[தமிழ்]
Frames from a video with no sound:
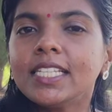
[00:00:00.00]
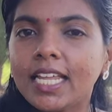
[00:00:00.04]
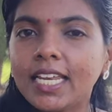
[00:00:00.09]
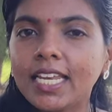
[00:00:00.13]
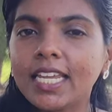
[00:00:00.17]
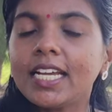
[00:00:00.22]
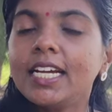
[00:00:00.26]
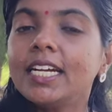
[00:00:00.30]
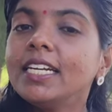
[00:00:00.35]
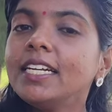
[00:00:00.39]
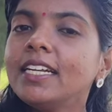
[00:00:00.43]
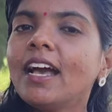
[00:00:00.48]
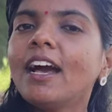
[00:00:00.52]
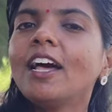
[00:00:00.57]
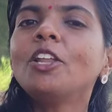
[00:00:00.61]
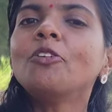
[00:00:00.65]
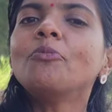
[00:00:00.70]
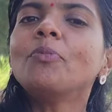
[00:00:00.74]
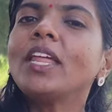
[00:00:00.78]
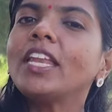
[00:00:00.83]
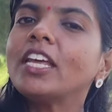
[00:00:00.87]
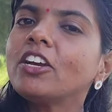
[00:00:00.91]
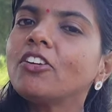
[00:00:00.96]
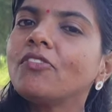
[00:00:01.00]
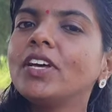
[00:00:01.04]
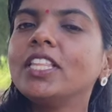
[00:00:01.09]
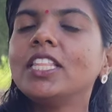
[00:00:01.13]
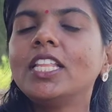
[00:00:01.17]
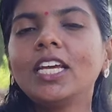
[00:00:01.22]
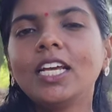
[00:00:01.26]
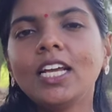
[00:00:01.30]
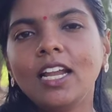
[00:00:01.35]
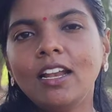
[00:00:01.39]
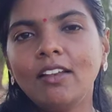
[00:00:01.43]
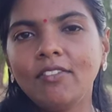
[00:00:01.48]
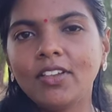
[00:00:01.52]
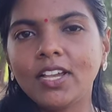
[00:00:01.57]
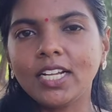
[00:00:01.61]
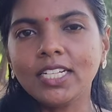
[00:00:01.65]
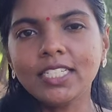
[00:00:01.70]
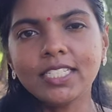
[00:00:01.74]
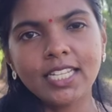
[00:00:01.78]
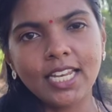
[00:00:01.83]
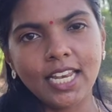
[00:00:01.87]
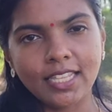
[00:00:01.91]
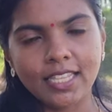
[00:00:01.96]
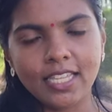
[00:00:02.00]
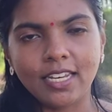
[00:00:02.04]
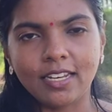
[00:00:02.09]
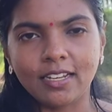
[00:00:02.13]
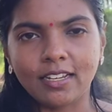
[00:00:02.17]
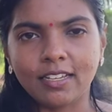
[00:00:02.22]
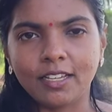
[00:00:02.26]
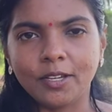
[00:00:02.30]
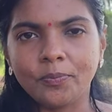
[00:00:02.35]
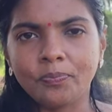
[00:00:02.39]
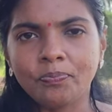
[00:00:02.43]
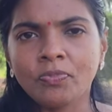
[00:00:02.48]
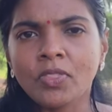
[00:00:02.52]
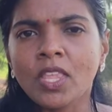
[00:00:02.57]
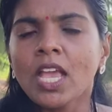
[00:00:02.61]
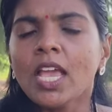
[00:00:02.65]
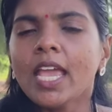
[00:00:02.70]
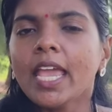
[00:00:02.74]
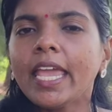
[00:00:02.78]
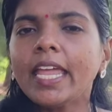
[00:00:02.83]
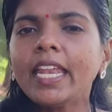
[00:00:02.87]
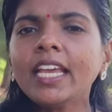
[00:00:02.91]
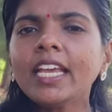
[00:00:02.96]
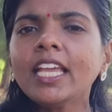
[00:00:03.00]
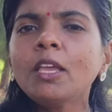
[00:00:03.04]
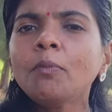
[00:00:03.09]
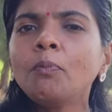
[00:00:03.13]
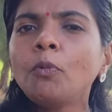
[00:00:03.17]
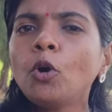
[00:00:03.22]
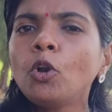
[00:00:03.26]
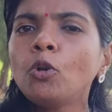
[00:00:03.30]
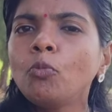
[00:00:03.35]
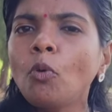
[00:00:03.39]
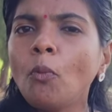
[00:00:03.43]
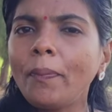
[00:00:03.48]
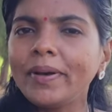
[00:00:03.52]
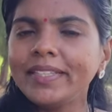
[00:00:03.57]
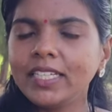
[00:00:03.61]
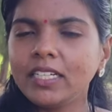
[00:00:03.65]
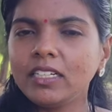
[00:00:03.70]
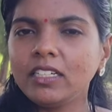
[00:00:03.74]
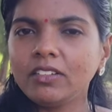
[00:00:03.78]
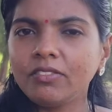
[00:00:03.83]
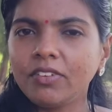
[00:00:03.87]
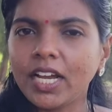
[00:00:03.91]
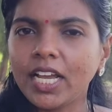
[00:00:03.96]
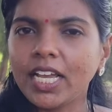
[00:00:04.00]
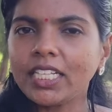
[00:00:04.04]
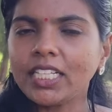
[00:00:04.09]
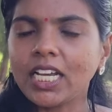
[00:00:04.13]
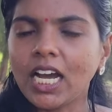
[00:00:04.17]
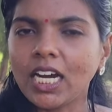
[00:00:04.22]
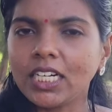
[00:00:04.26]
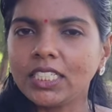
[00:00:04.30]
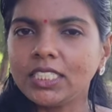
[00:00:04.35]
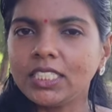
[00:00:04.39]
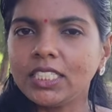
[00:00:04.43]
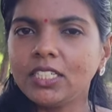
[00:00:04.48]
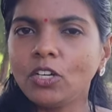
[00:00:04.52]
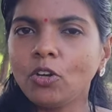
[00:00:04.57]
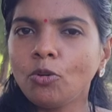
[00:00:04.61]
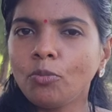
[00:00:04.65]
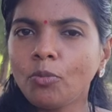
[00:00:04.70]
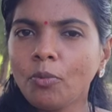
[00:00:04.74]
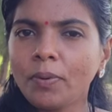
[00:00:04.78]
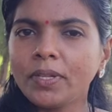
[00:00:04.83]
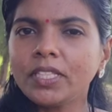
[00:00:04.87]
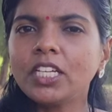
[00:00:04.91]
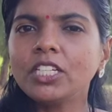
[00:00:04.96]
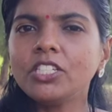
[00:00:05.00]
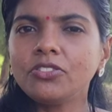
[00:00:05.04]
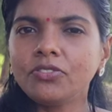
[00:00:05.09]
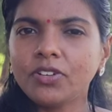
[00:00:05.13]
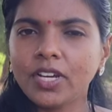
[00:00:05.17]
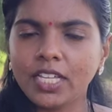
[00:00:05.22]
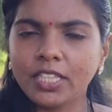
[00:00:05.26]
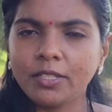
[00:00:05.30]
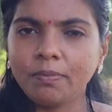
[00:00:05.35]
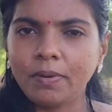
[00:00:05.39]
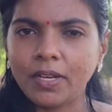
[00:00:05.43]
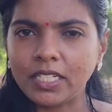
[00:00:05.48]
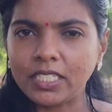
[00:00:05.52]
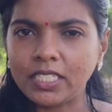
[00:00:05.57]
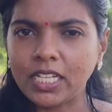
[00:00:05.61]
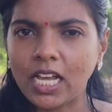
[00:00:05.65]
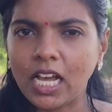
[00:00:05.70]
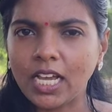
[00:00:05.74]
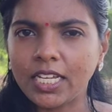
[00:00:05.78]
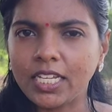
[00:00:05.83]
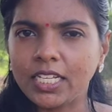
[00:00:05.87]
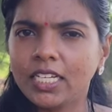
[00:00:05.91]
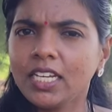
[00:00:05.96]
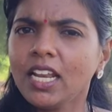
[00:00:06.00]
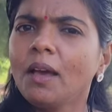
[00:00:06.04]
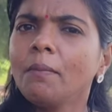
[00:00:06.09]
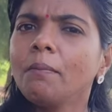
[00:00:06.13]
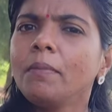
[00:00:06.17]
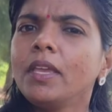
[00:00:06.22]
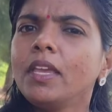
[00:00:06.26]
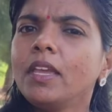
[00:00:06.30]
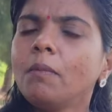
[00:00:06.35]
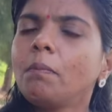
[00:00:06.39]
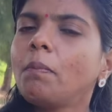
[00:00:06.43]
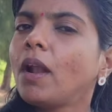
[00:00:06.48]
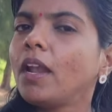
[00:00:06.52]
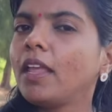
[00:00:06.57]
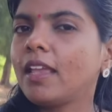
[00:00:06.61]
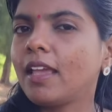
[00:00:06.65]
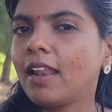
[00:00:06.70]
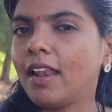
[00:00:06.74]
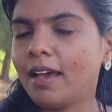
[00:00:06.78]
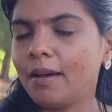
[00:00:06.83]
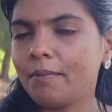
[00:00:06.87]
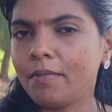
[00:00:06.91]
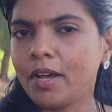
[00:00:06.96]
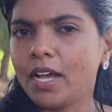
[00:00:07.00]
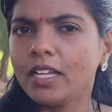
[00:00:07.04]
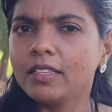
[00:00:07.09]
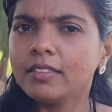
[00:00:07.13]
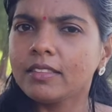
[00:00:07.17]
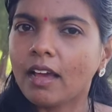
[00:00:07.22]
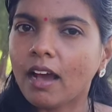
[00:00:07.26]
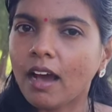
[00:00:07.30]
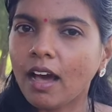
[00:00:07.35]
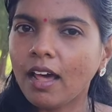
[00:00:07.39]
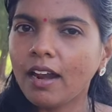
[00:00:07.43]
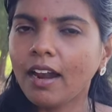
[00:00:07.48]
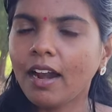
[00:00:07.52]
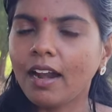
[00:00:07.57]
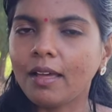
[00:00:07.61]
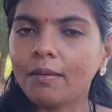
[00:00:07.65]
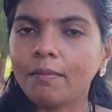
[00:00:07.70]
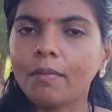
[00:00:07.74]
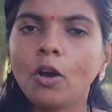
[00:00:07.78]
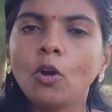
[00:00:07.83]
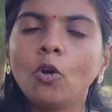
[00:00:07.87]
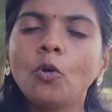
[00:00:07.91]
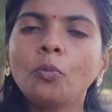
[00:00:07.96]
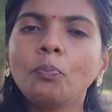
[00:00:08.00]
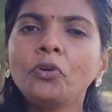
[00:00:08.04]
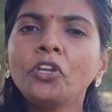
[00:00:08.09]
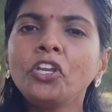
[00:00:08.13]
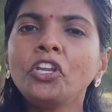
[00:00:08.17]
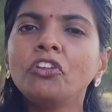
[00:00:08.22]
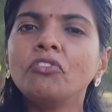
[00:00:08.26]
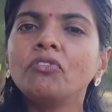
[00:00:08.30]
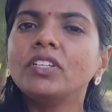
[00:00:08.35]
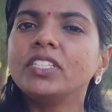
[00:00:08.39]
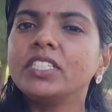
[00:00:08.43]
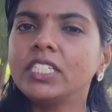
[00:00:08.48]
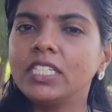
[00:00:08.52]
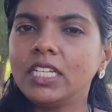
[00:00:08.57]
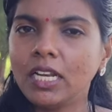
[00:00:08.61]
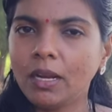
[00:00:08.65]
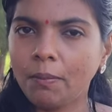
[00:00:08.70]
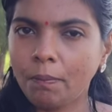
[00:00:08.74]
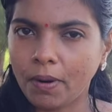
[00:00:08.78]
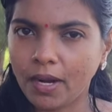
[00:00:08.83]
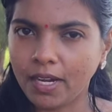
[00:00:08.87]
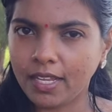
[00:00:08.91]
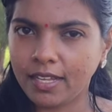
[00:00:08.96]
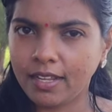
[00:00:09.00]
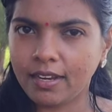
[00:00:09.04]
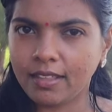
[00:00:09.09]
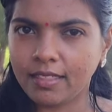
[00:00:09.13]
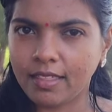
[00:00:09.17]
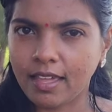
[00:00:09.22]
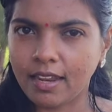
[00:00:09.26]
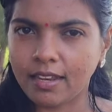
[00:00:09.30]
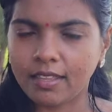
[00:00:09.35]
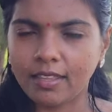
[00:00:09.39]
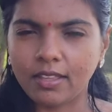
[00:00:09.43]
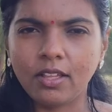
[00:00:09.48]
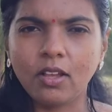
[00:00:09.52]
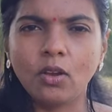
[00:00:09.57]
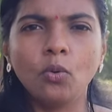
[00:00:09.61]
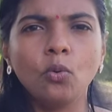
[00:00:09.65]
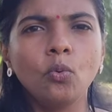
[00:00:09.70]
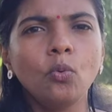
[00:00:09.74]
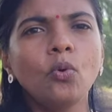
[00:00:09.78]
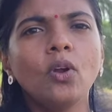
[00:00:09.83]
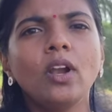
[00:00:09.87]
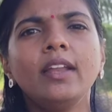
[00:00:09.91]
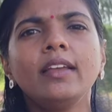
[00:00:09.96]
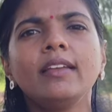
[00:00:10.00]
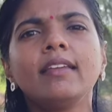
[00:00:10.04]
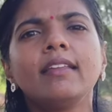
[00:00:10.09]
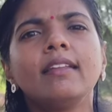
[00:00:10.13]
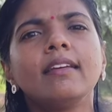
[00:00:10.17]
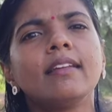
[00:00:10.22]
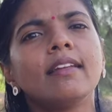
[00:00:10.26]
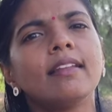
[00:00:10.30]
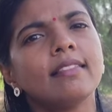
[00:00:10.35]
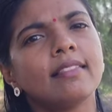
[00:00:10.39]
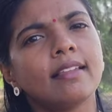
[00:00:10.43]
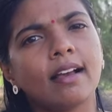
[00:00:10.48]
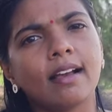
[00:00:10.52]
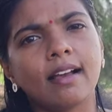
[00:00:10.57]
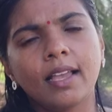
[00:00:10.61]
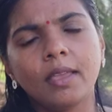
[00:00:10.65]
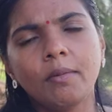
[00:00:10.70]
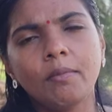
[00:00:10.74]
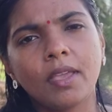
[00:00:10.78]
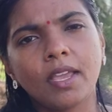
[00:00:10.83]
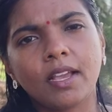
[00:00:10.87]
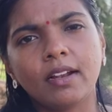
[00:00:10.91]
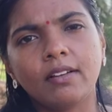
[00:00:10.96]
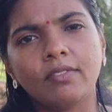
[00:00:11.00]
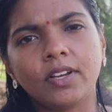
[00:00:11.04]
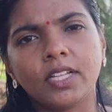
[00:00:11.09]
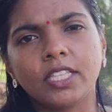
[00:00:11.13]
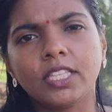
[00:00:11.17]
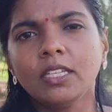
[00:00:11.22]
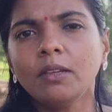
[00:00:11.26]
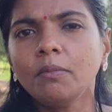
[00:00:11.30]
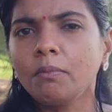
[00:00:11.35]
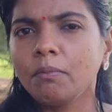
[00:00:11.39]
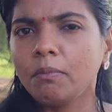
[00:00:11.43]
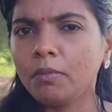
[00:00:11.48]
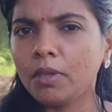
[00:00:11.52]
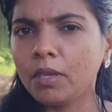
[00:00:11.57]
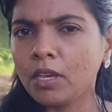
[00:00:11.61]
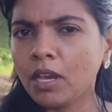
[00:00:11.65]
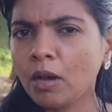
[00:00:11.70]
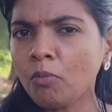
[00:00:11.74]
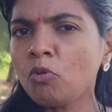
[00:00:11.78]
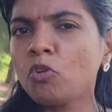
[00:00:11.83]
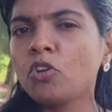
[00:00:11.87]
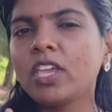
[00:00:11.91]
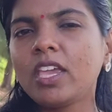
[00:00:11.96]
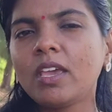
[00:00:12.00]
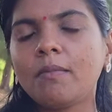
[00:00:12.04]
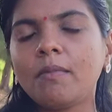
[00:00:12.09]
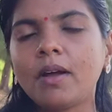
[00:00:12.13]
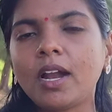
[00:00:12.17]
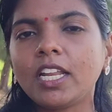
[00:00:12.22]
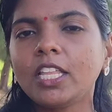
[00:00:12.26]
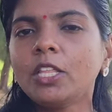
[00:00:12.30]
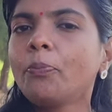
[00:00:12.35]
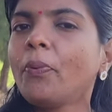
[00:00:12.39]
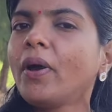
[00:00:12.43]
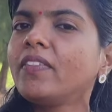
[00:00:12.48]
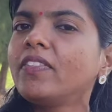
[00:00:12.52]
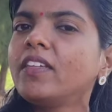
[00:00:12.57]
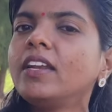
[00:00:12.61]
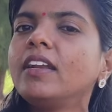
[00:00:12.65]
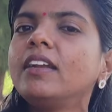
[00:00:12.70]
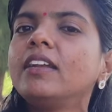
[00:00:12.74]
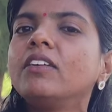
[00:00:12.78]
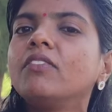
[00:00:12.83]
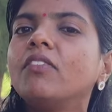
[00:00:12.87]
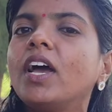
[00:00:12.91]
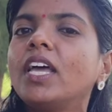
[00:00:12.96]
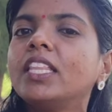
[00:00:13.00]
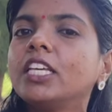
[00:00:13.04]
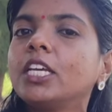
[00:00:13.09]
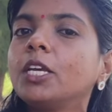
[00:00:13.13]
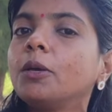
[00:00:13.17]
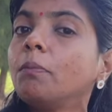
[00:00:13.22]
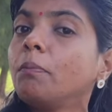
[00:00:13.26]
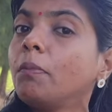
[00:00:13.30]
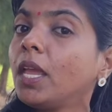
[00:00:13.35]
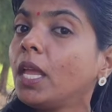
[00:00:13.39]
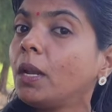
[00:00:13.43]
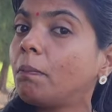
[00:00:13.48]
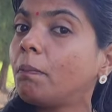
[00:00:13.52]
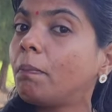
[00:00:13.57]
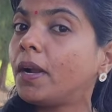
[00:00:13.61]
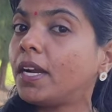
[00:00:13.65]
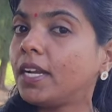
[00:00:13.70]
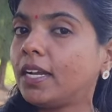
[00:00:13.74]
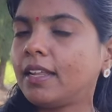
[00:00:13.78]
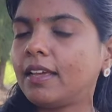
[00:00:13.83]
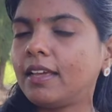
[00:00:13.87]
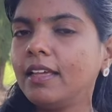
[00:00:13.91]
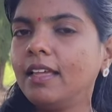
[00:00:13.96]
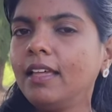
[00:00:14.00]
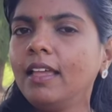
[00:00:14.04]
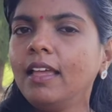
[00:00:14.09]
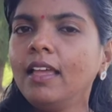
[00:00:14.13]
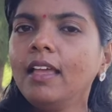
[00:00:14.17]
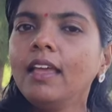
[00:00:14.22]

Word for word: சரி என்றாலும் எனக்கு வந்த கேள்விகள் சிலது இருக்கு எனக்கு இப்போ ஒரு முப்பத்தெட்டு வயது ஆகுது ஒரு முப்பத்தஞ்சு வயது ப்ளஸ் ஆகிட்டு நான் பிஎட் படிக்கலாமா தாராளமா ஓப்பன் யூனிவர்சிட்டியில படிக்கிறதா இருந்தால் உங்களுக்கு இருக்கிற தகைமைகள் வந்து மிக முக்கியமானது பதினெட்டு வயதுக்கு மேற்பட்ட